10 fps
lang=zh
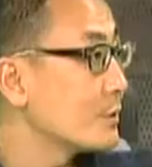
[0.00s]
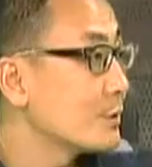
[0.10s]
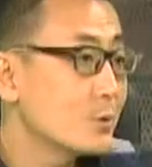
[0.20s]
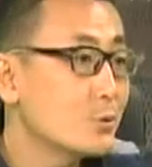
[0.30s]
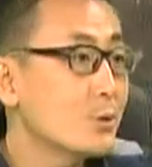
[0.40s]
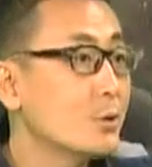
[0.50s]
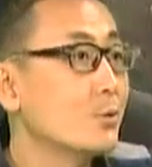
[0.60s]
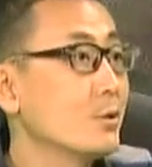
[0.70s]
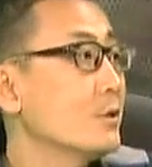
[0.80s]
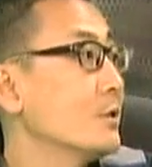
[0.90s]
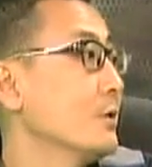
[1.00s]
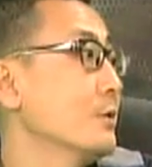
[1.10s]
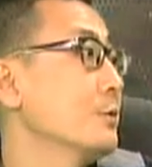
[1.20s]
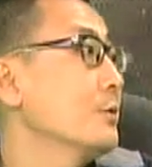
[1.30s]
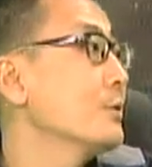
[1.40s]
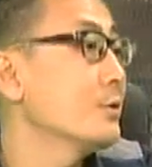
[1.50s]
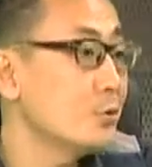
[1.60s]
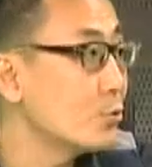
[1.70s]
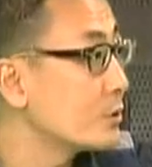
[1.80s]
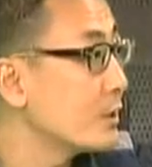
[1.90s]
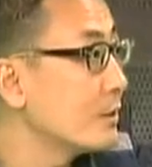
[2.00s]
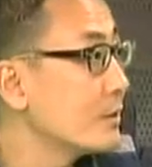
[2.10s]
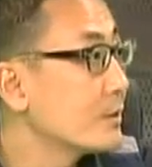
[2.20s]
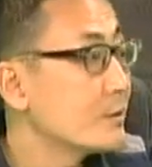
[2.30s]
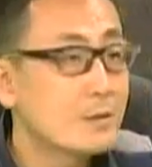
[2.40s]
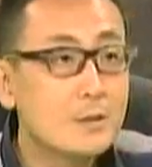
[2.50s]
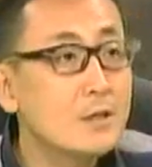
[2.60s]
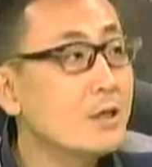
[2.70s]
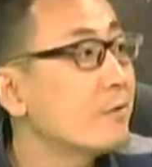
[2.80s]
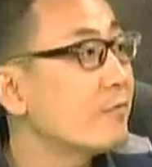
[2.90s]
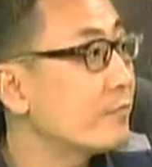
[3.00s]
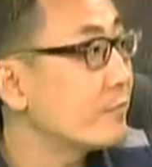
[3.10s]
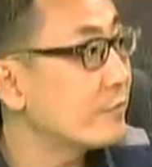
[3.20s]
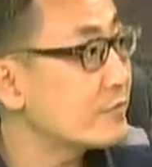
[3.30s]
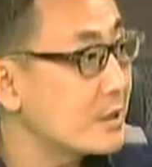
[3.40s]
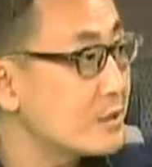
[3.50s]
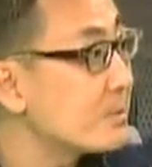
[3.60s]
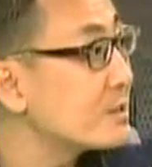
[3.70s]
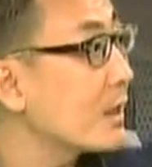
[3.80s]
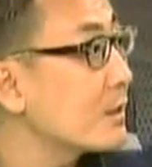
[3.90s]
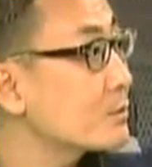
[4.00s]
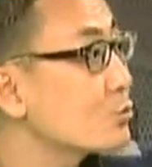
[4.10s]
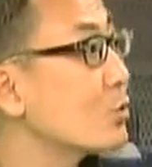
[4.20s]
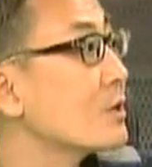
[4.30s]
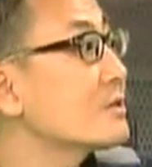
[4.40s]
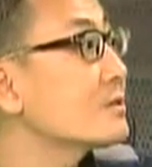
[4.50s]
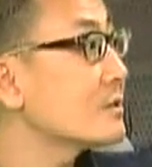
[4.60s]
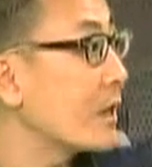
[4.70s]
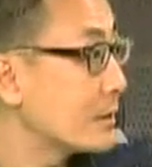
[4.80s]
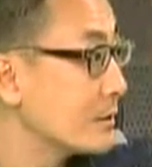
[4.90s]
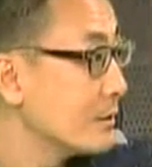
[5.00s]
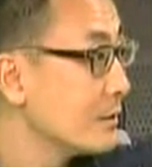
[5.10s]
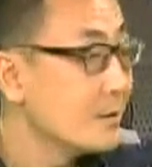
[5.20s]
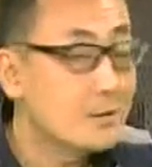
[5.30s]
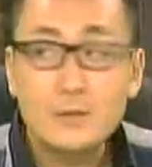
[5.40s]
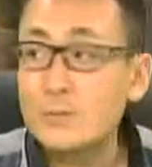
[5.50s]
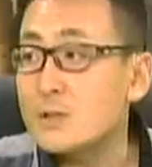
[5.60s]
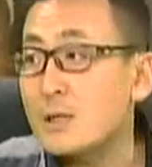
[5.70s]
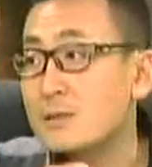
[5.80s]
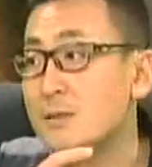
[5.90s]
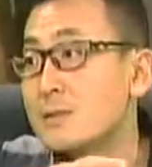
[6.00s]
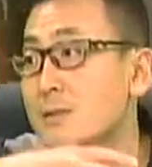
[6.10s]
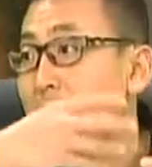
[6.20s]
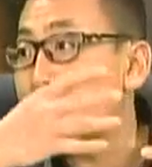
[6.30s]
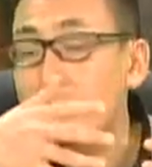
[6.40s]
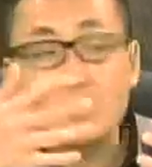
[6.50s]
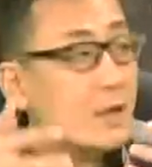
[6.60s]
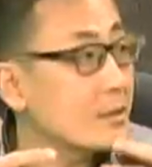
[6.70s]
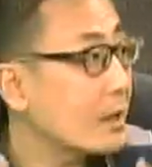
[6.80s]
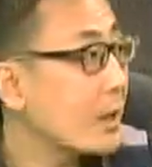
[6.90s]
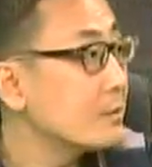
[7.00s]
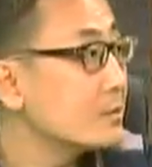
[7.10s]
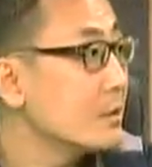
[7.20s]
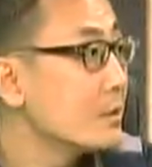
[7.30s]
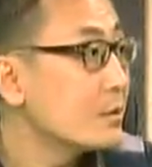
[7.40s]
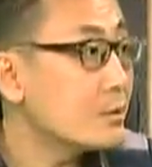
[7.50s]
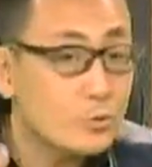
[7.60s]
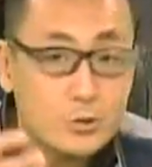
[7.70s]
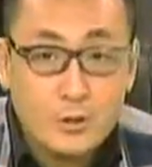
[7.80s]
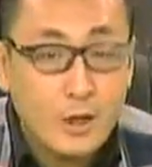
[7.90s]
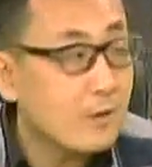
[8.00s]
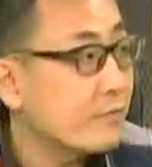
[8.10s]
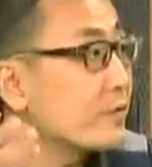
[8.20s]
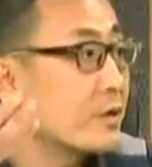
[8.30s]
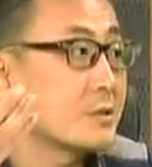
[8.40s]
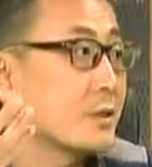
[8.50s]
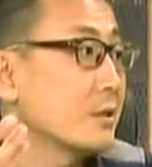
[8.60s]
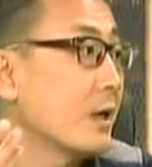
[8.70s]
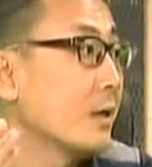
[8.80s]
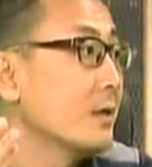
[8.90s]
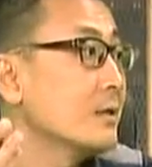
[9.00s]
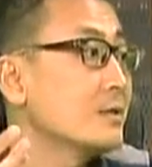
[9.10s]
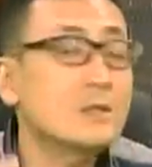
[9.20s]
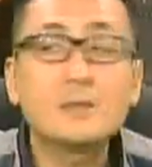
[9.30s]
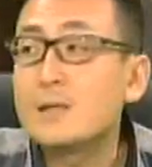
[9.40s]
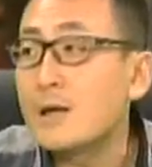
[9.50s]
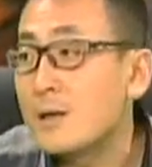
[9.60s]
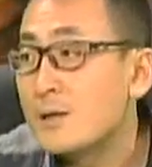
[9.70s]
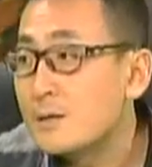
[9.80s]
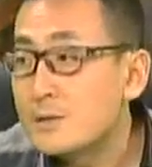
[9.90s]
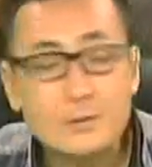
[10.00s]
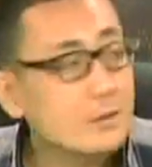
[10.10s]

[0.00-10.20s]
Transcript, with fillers: 事，嗯，说有一个呃佣人。一连在你们家做了四代人，你们家三四代的孩子都是他抚养长大。现在